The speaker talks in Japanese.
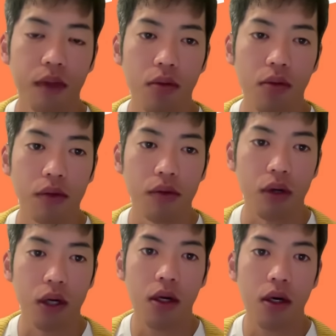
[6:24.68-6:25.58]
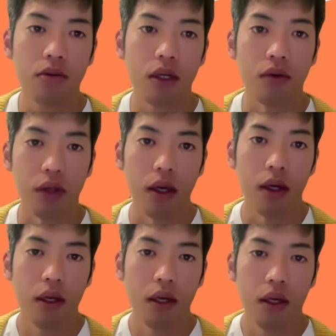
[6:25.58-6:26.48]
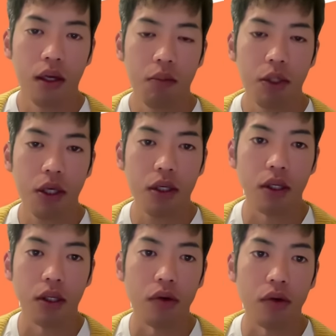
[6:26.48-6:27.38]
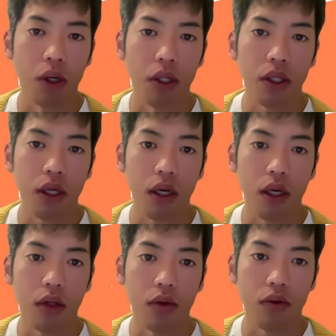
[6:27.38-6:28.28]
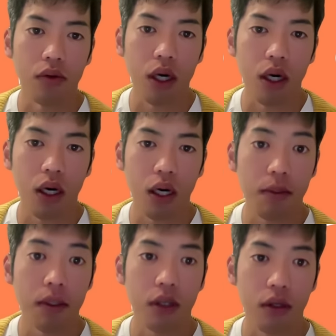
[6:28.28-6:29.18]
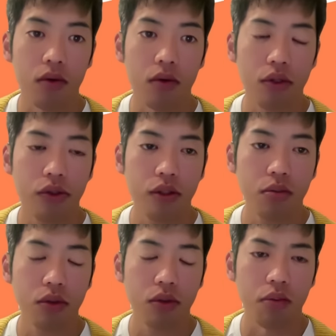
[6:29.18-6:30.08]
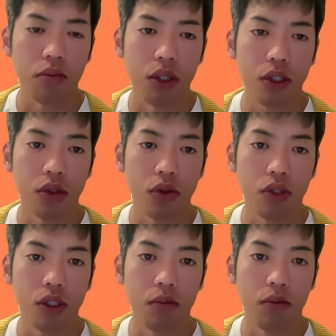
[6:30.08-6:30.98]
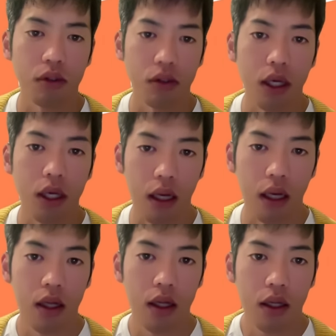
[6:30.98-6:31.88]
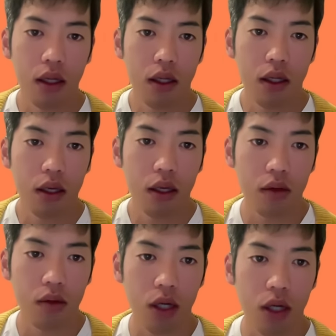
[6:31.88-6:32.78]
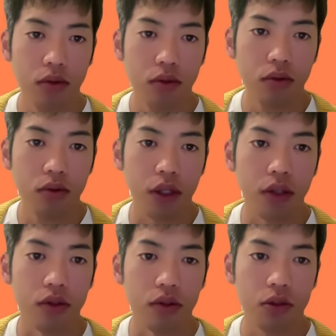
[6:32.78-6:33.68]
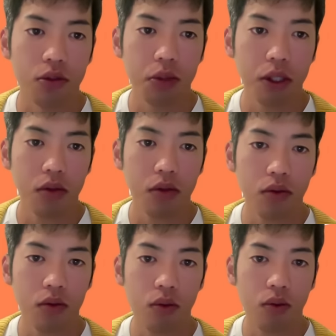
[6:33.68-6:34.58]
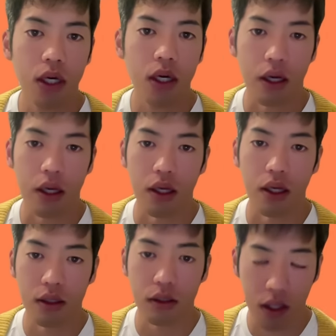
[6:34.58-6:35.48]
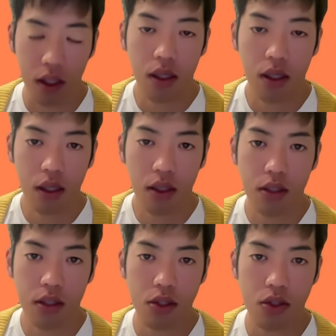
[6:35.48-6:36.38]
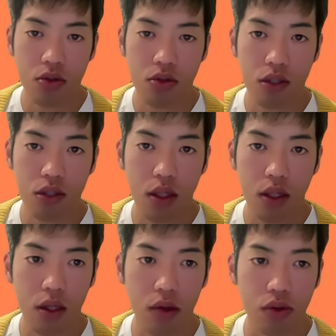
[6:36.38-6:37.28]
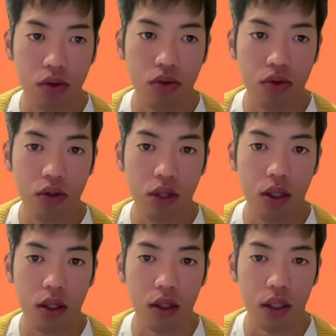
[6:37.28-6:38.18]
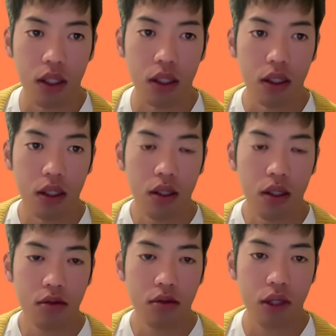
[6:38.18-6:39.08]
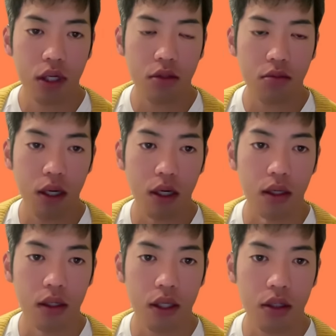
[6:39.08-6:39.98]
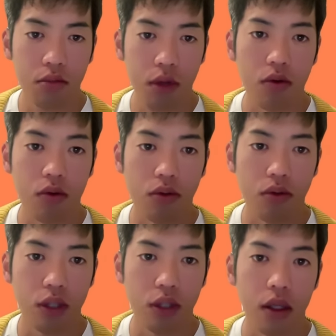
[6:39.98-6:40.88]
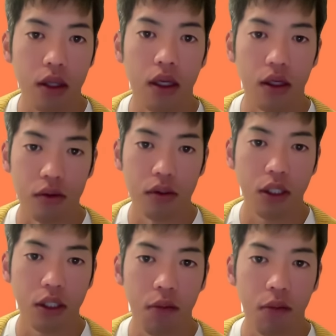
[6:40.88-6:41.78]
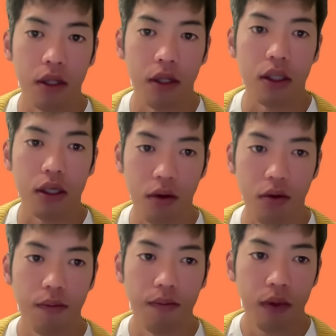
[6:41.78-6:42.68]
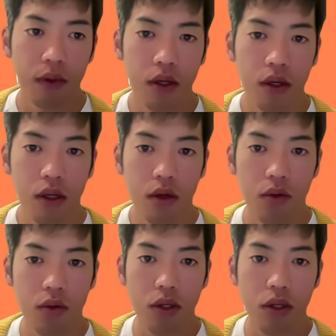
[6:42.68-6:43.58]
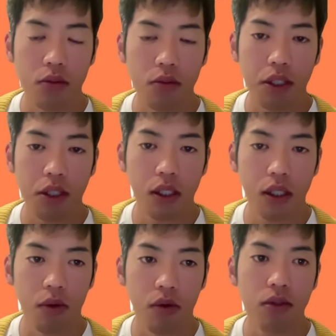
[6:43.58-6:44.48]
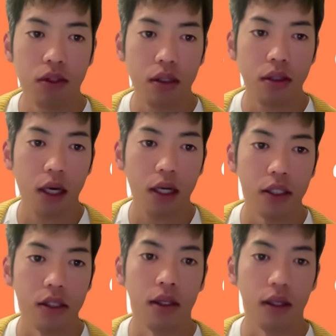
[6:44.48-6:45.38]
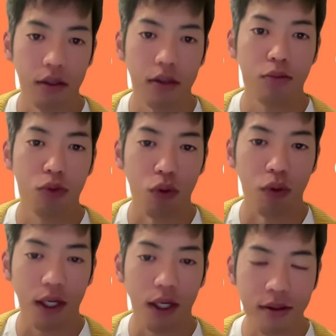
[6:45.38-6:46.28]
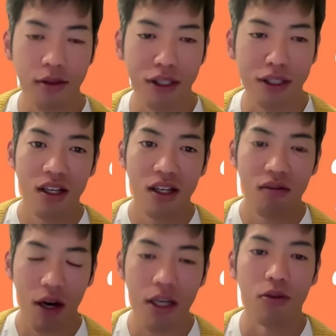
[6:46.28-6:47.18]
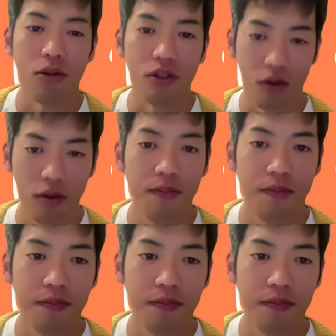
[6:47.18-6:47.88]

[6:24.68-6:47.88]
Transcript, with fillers: 例えば、あの、加計学園のね、闇献金って言われてたのがありますけど、これは週刊文春が昔報じたもので、えっ、ー、と、白友会というその下村さんの講演会ですかね。2013年と14年に、それぞれ100万、200万購入されていたと、正式にパーティー券を。で、この時に下村さんって文部科学大臣だったんです。もう、がっつり賄賂ですよ。